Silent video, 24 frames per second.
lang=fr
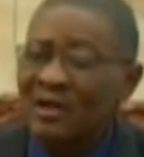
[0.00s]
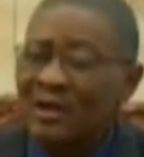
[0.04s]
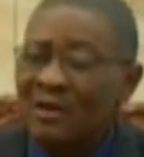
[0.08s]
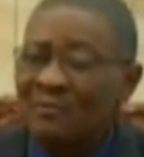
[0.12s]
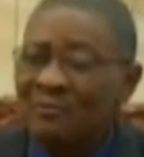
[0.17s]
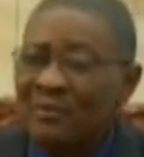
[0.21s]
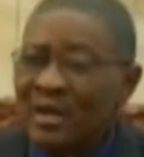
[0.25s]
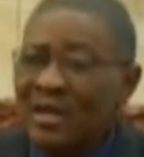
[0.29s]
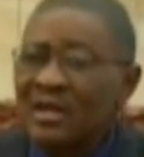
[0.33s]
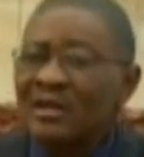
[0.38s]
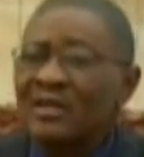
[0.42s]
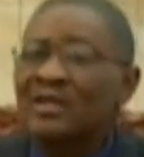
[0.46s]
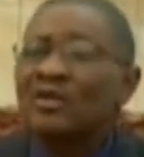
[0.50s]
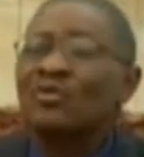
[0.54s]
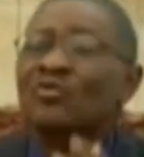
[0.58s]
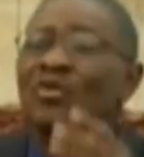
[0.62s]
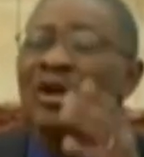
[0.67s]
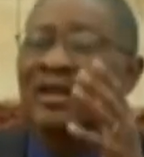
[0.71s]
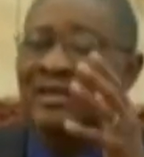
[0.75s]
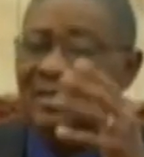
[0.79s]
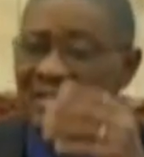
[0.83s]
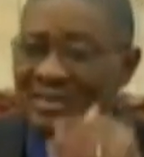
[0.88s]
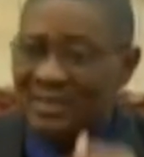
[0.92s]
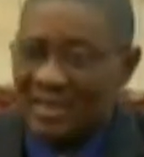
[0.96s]
Maintenant, de
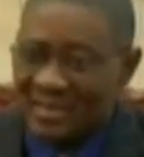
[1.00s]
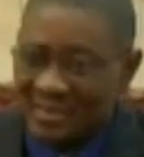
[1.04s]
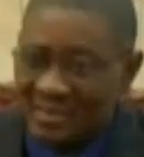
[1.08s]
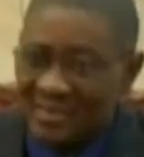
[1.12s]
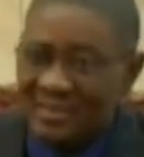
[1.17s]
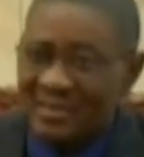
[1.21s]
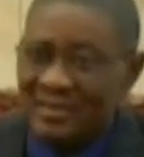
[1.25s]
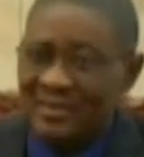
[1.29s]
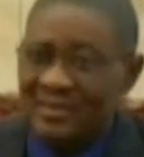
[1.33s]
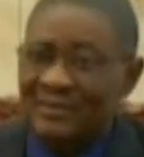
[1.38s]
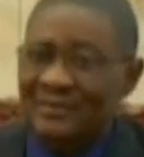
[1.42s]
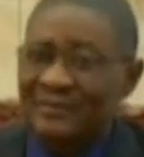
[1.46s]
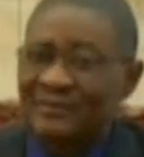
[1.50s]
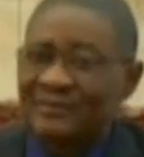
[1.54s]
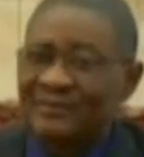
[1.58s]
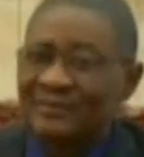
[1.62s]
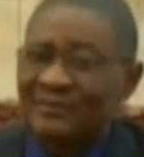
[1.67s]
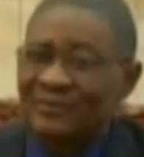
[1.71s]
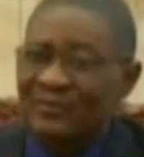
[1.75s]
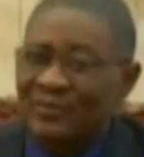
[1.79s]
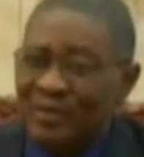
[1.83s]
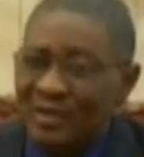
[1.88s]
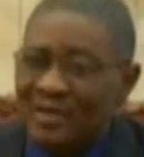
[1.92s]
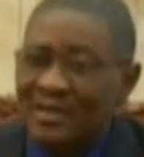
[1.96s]
quoi il s'agit
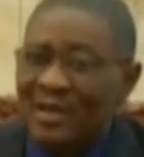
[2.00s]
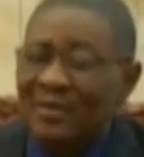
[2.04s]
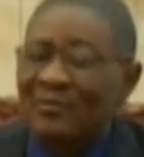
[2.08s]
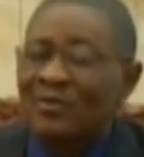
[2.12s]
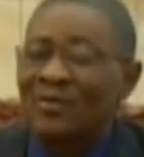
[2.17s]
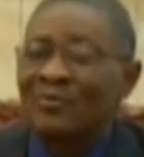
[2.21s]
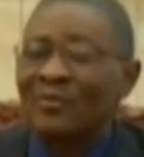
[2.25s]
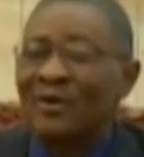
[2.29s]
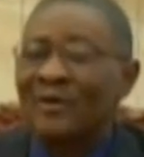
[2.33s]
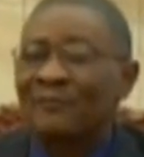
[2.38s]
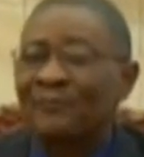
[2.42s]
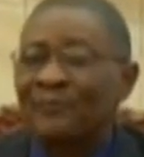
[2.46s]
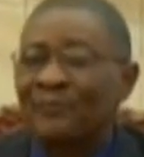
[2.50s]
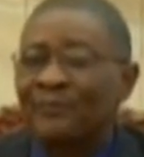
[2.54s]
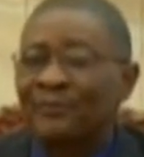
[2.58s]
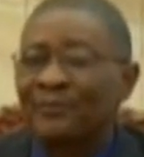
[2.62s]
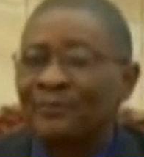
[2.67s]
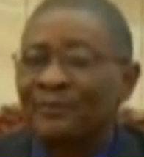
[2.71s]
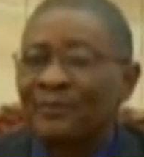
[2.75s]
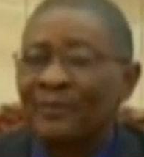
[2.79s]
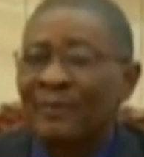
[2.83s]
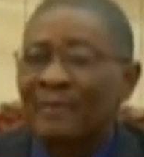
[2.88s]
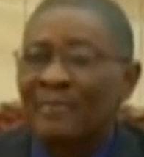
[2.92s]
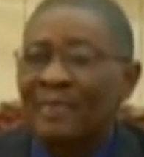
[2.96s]
véritablement
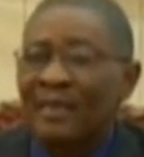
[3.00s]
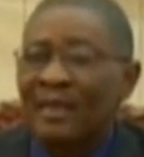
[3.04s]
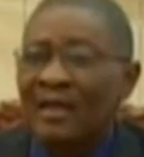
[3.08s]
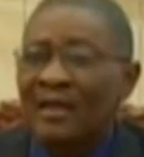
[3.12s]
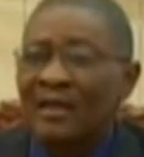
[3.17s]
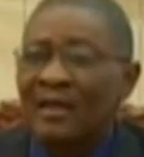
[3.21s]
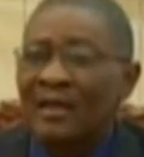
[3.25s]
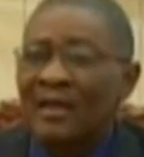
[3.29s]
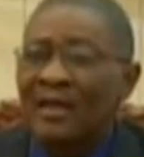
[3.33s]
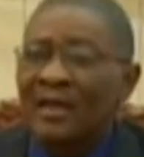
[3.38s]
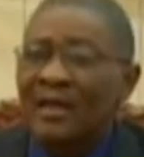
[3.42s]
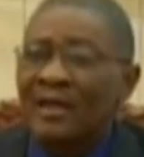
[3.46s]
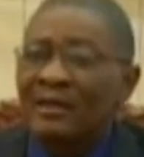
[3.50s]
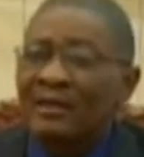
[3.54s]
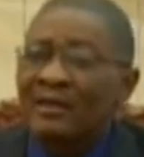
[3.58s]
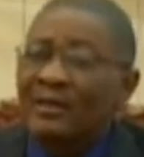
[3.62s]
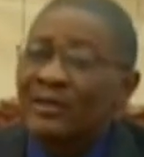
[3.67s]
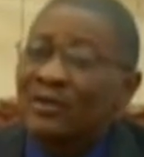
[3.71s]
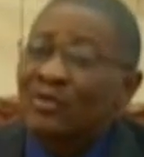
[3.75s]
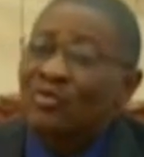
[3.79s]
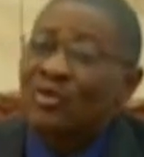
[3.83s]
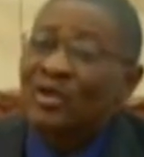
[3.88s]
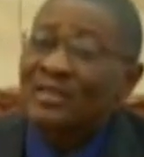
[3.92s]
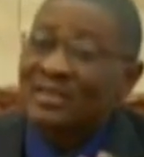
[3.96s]
de quoi s'agit-il
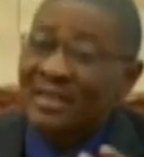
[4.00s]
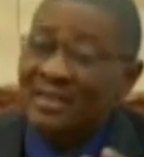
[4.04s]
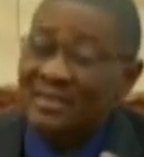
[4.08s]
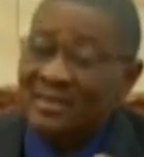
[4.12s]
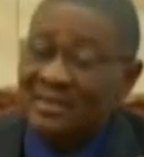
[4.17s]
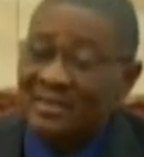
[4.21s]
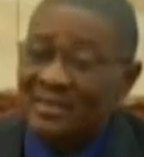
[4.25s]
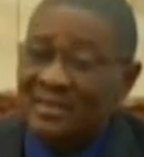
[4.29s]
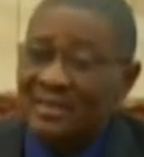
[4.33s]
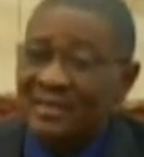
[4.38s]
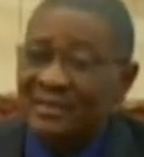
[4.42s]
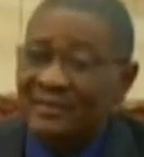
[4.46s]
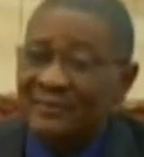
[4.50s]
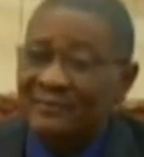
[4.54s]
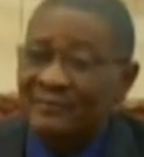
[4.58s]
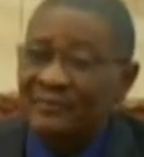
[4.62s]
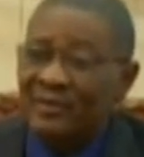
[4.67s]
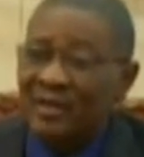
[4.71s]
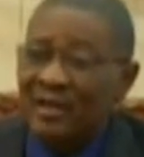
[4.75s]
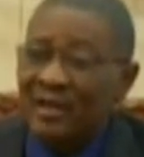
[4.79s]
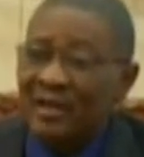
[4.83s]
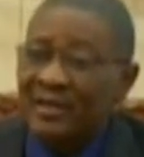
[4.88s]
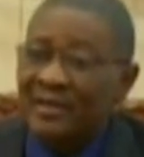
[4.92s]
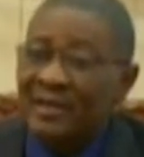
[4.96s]
De quoi s'agit-il
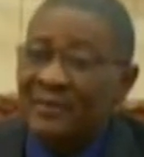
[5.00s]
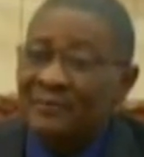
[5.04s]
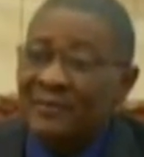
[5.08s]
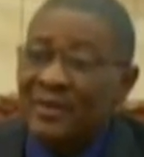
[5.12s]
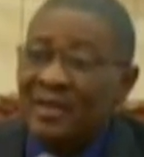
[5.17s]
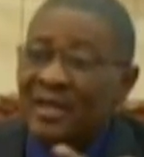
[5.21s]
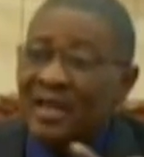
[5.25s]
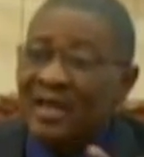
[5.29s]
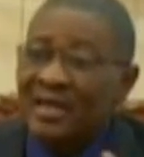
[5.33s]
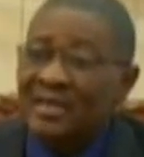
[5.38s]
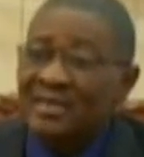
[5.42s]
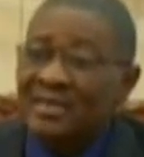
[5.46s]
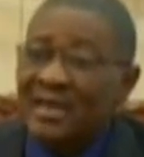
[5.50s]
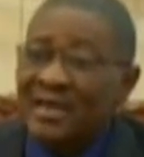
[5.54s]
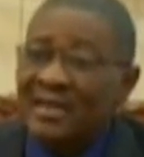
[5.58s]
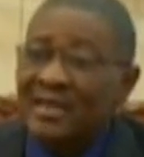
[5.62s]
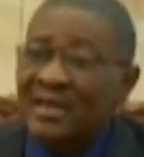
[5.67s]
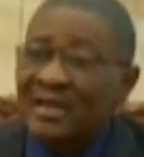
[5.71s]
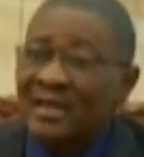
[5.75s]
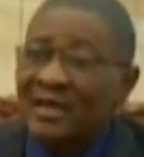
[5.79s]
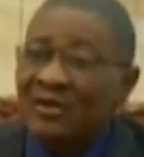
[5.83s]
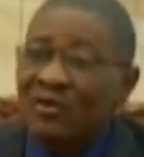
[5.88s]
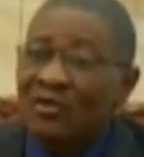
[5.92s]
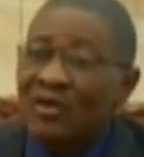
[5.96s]
Depuis quelques
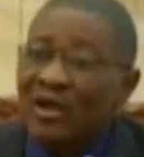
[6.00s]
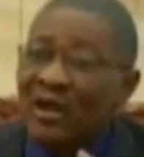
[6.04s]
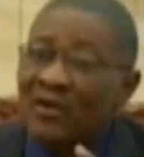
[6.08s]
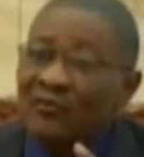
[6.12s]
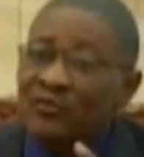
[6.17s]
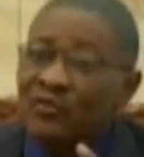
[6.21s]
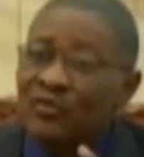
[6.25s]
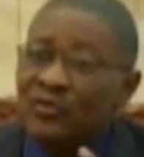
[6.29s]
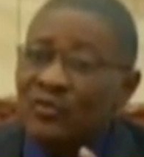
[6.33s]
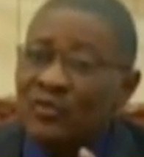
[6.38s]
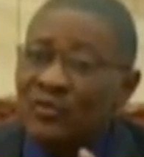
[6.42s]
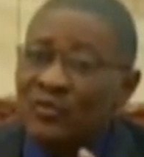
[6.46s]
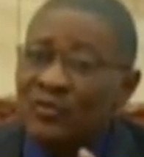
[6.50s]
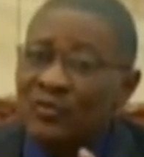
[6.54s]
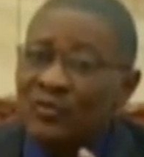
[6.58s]
années, on a vu